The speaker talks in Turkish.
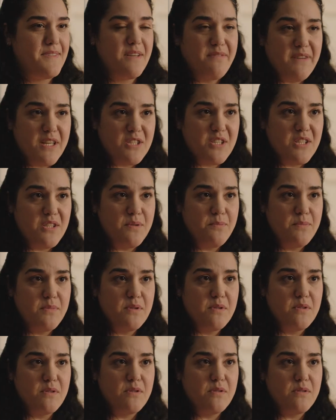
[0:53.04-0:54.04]
Ne var canım?
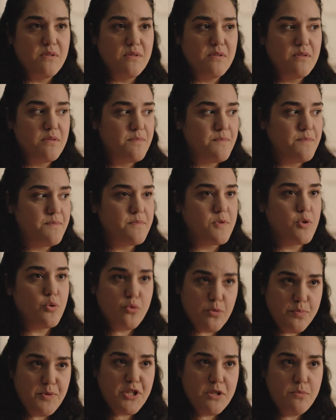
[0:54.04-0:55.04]

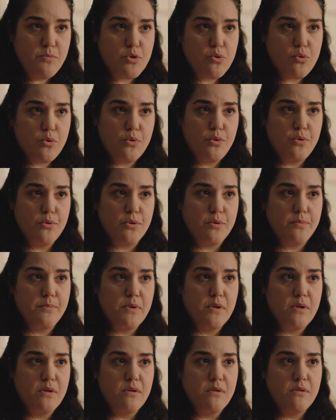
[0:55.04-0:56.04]
Kötü bir şey mi söylüyorum?
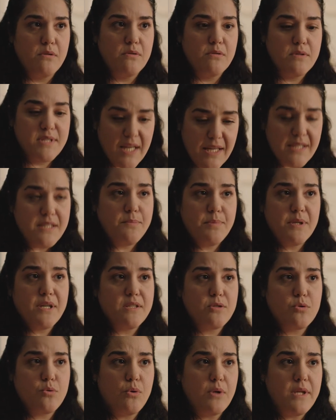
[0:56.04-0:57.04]
Sen de
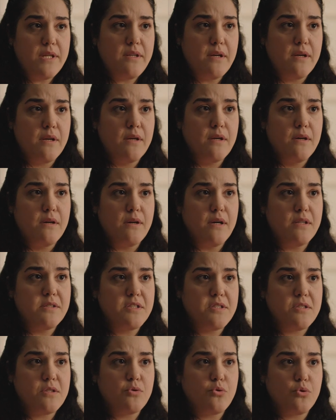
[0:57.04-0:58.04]
biraz söyle de
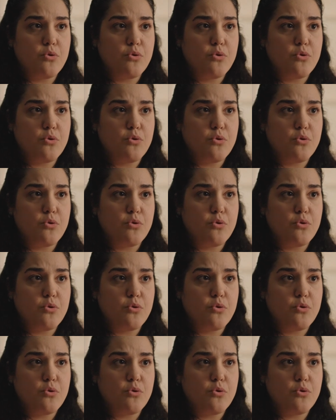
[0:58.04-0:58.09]
alışsın